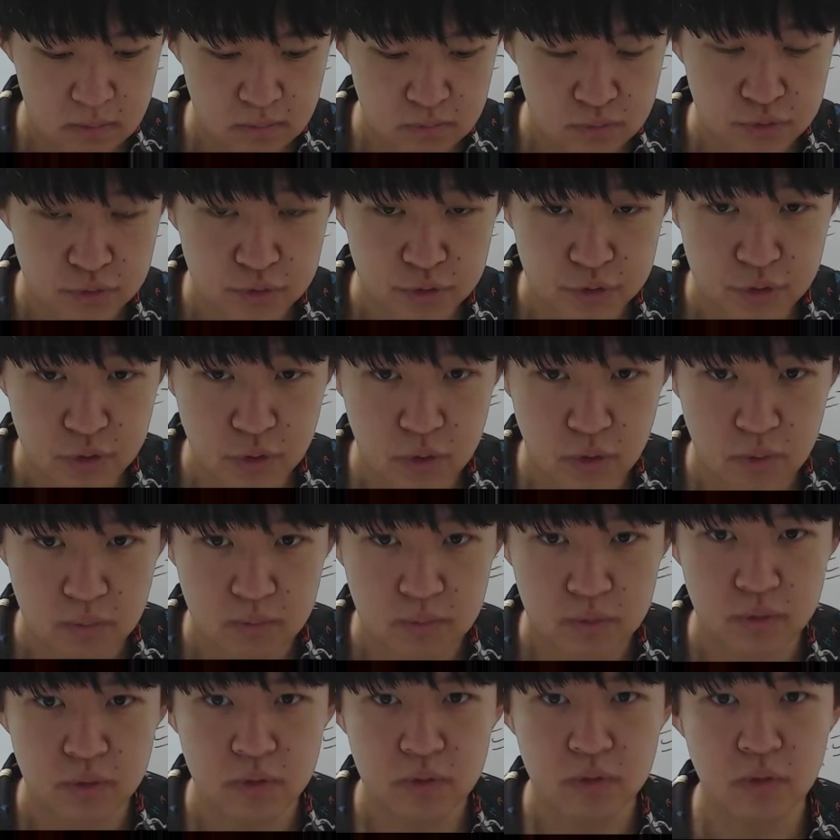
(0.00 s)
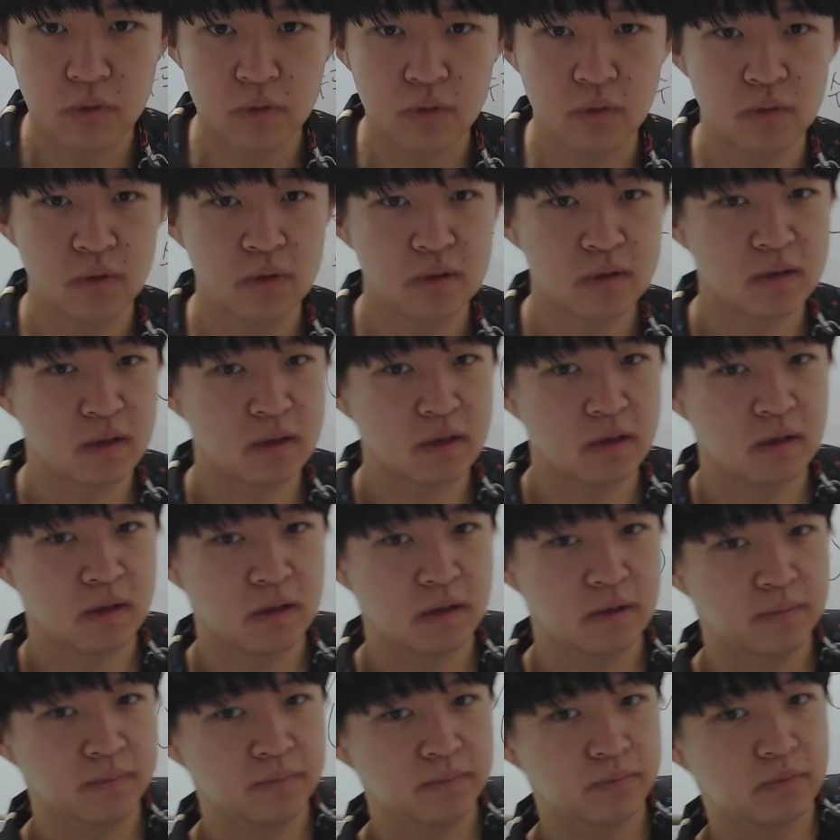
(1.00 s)
불교, 불교도
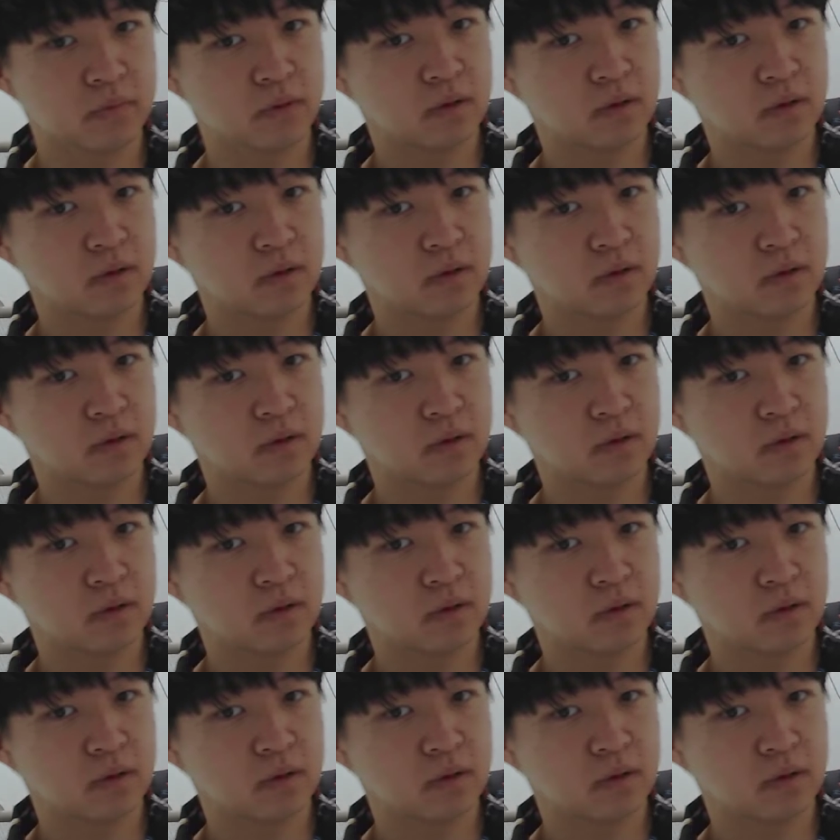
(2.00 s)
이제